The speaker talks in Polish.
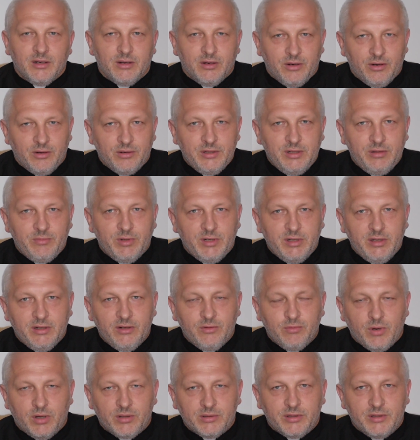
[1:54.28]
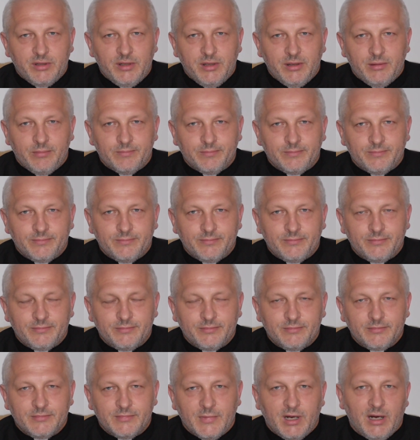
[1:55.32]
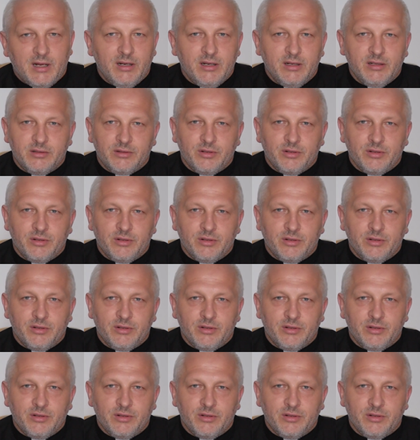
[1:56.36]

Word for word: Oni byli głodni, ale